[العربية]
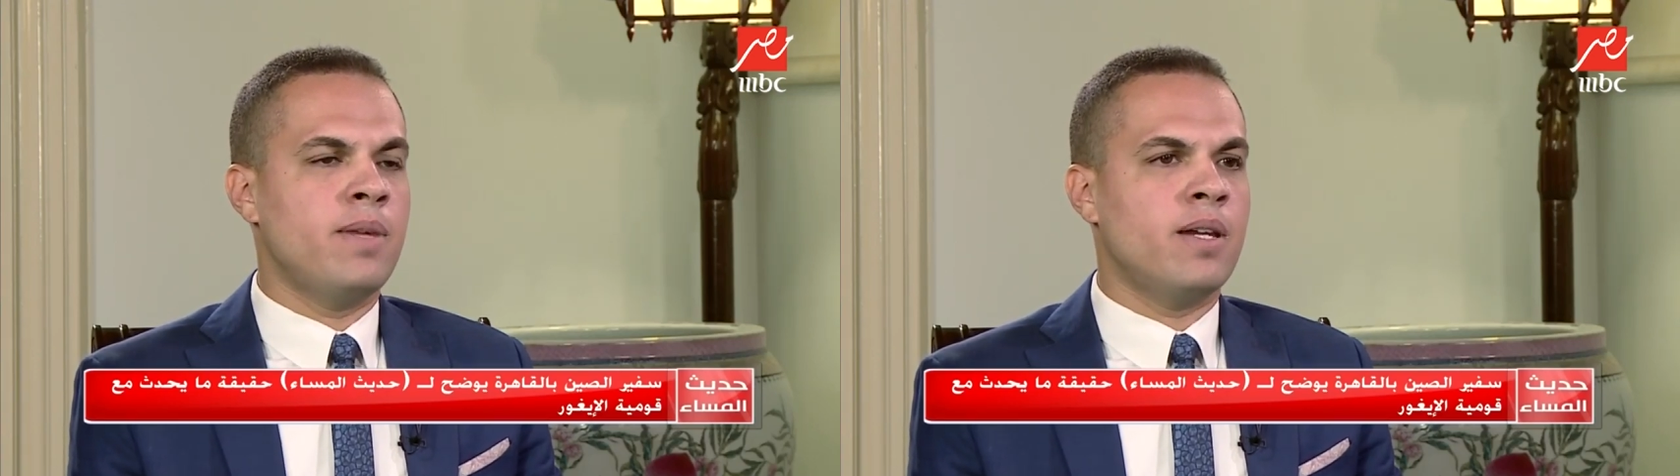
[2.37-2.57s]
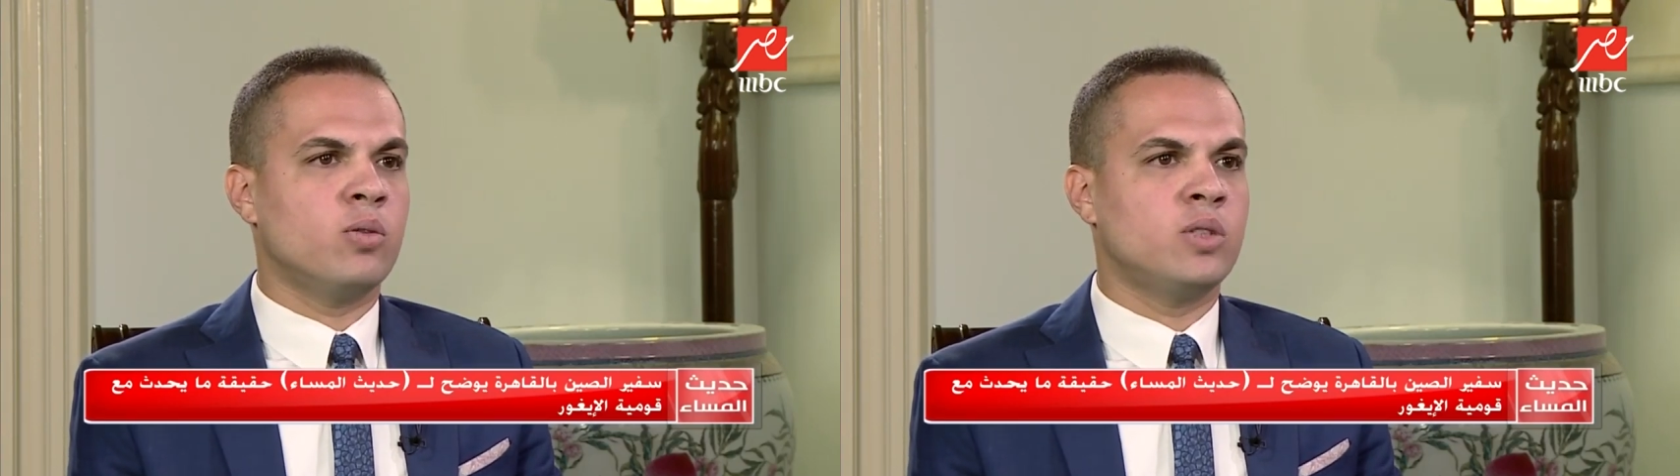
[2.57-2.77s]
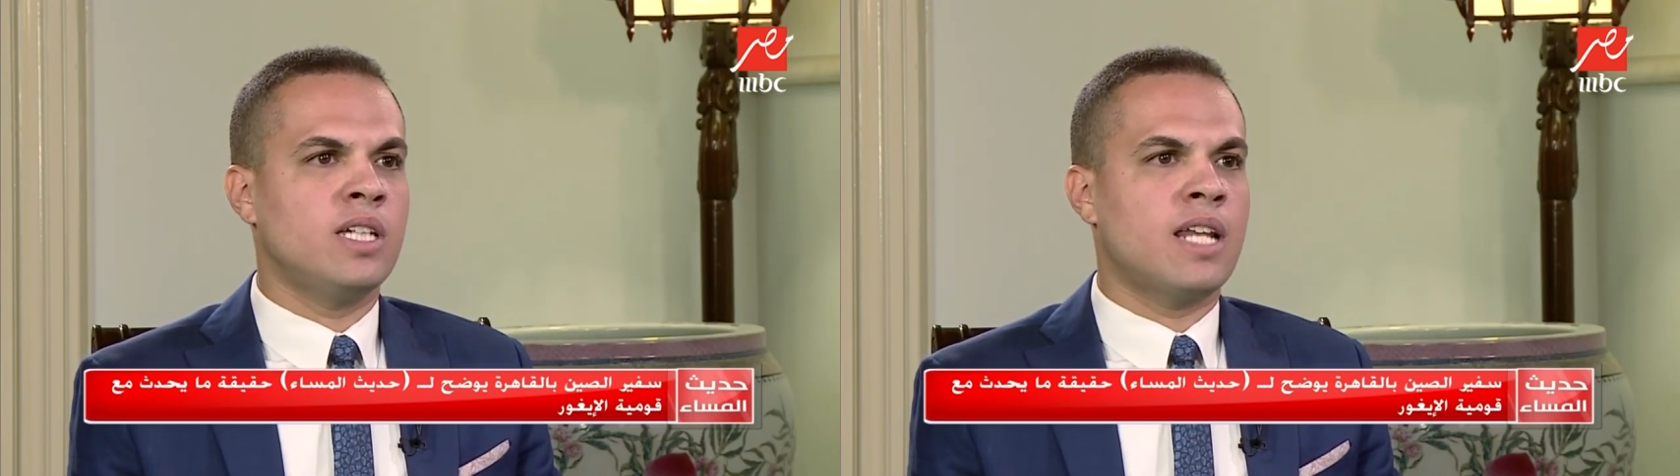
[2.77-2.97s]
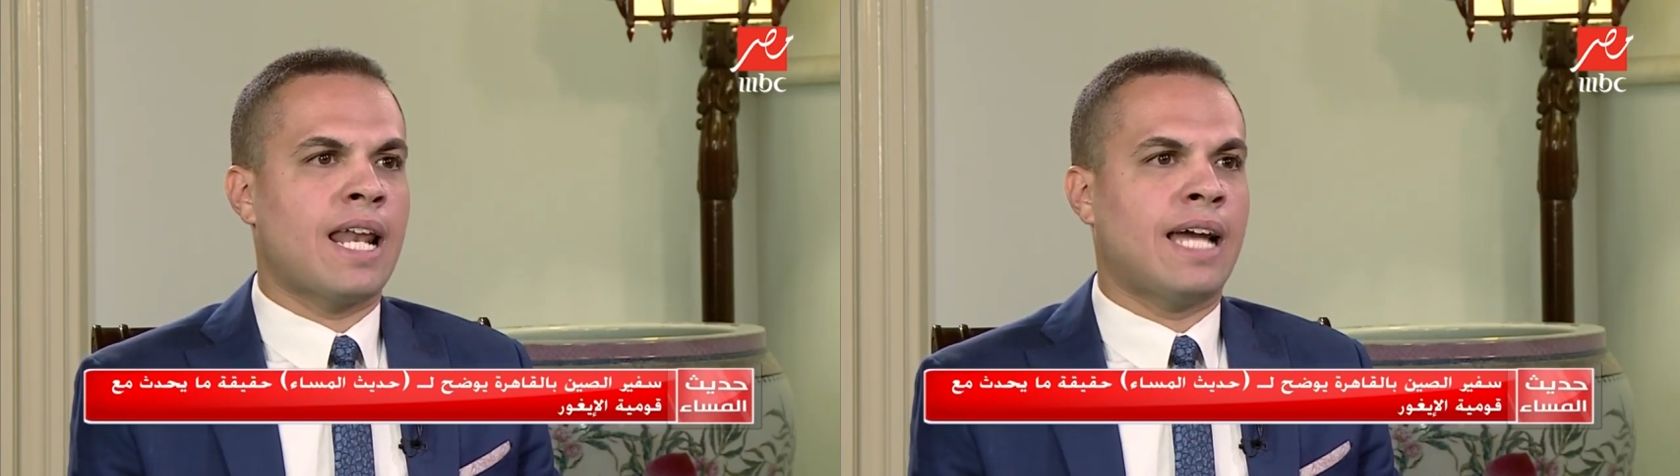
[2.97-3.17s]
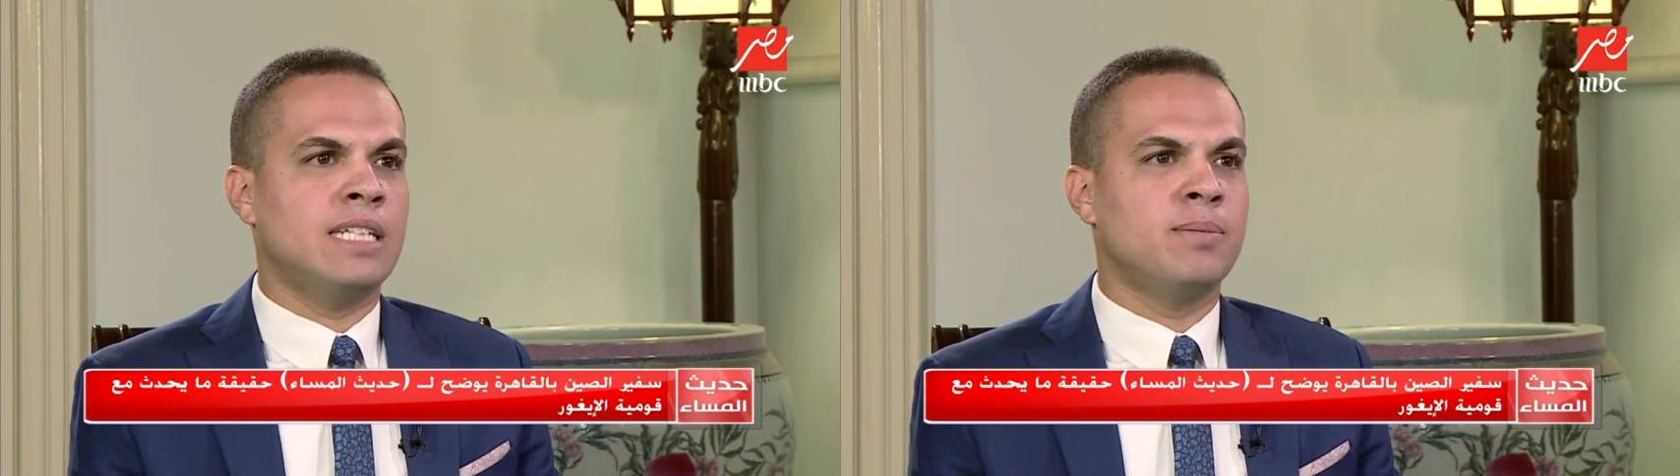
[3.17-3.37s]
أثير
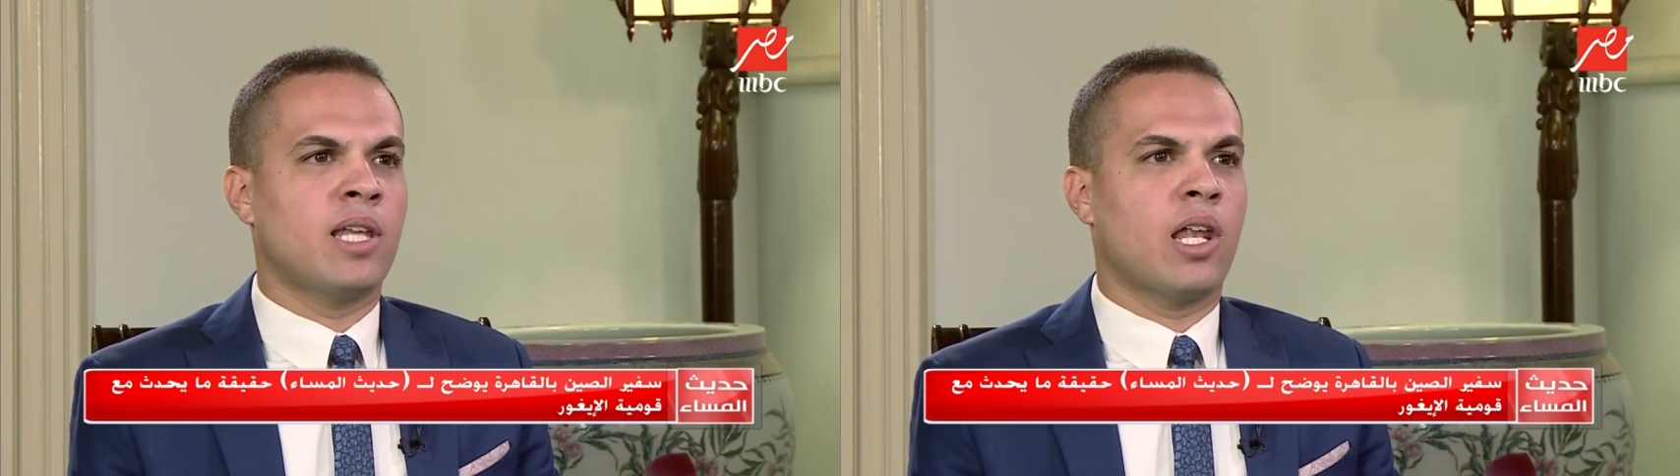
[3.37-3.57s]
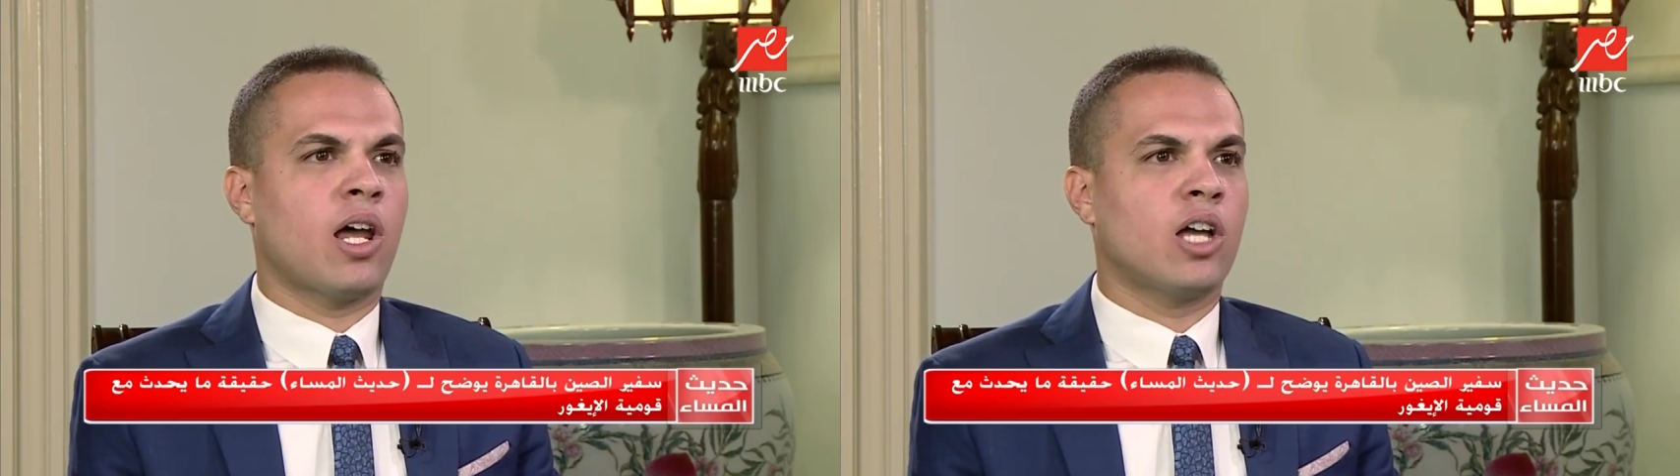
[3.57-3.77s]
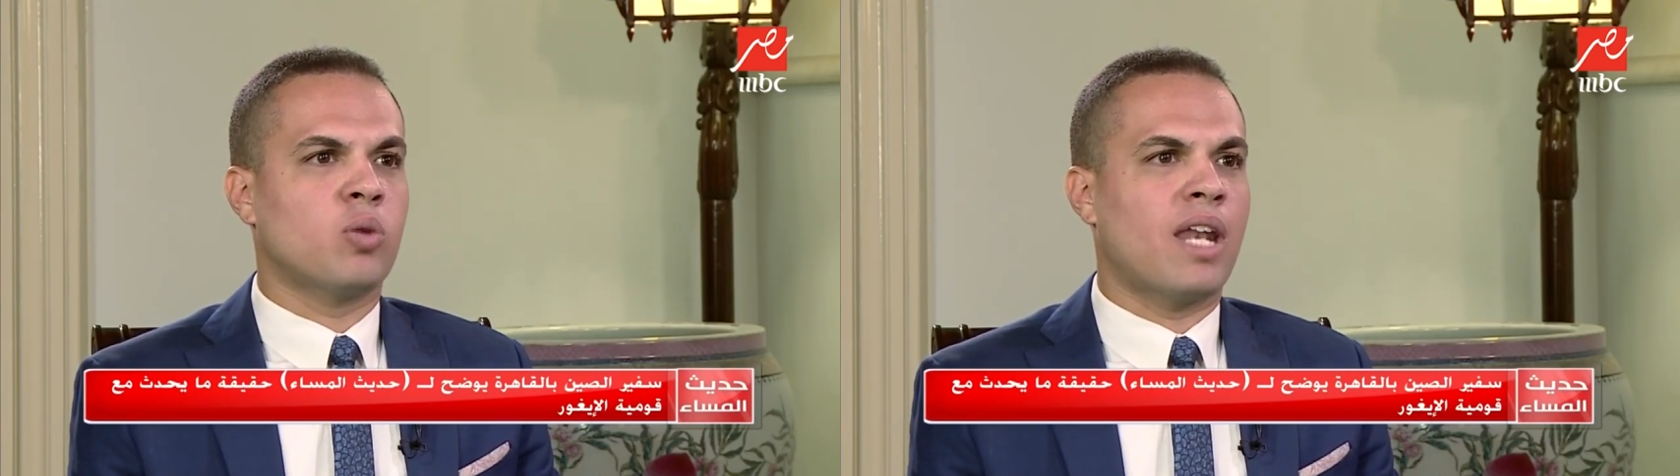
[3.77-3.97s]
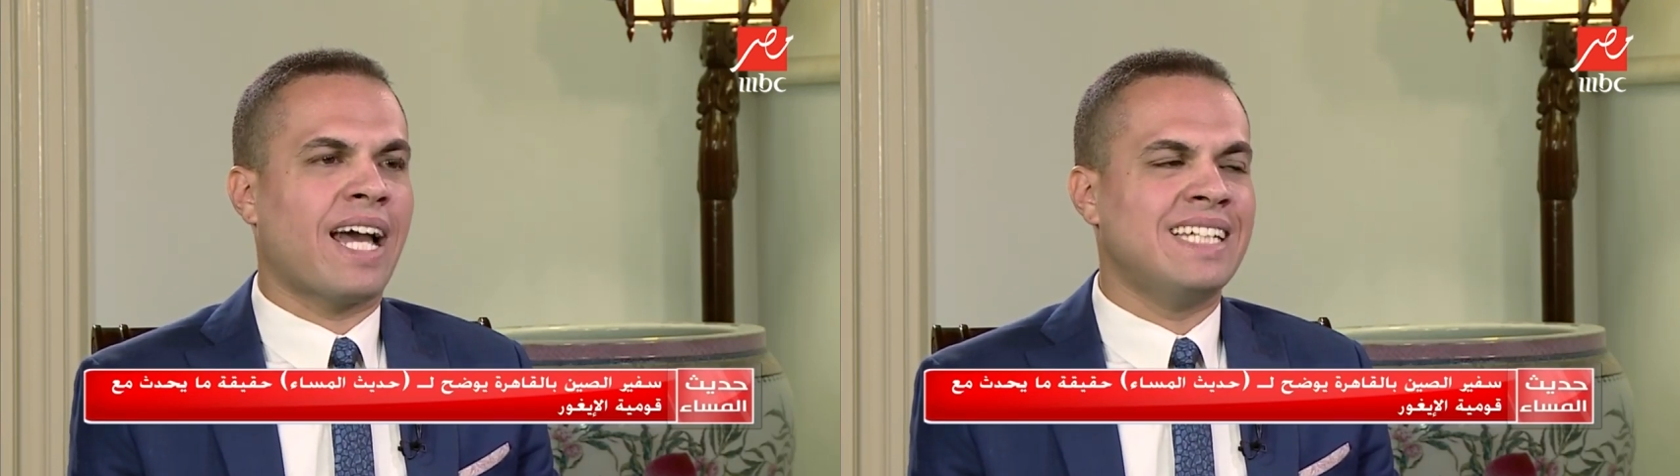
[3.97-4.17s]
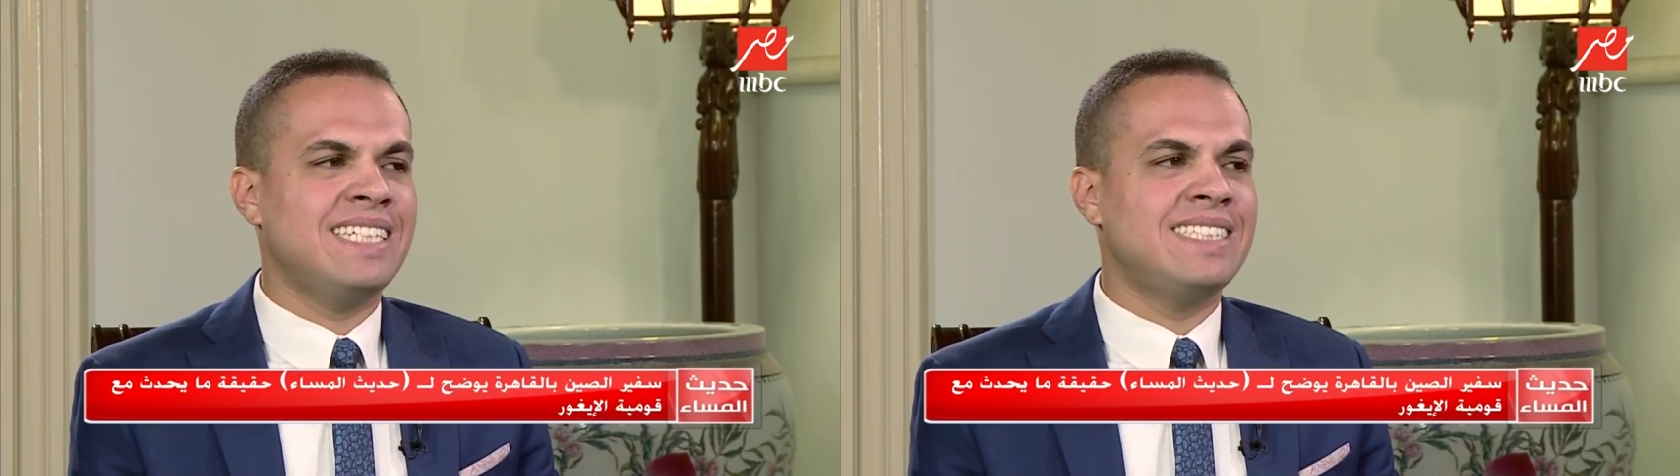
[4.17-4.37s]
العديد من اللغط
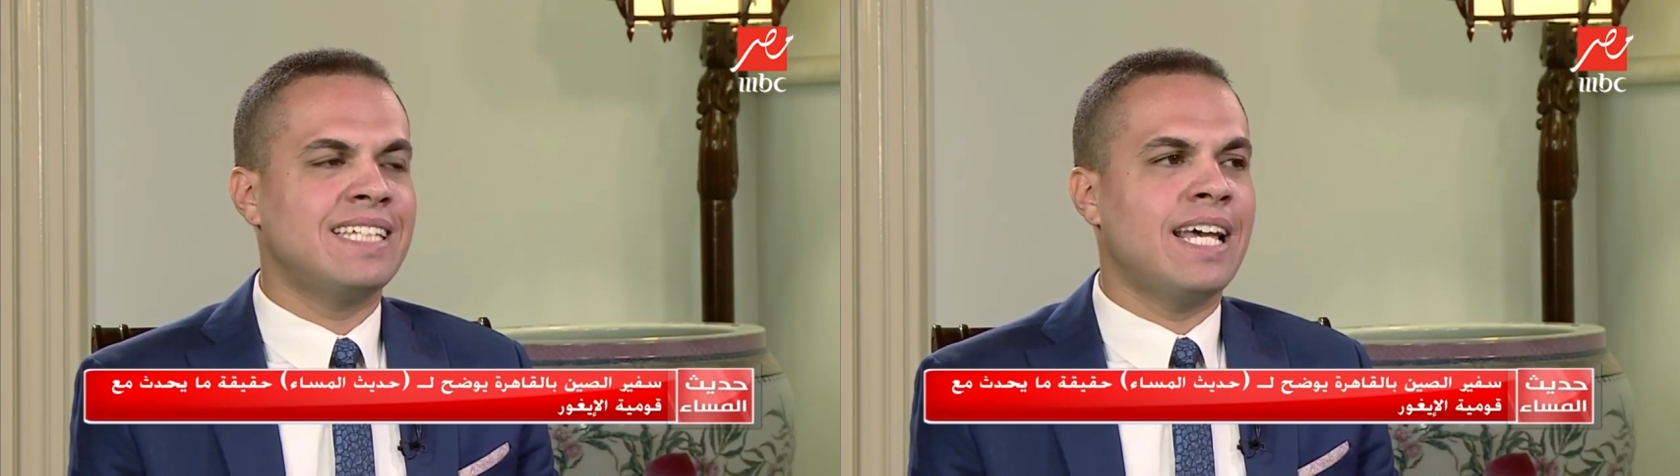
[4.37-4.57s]
والأحاديث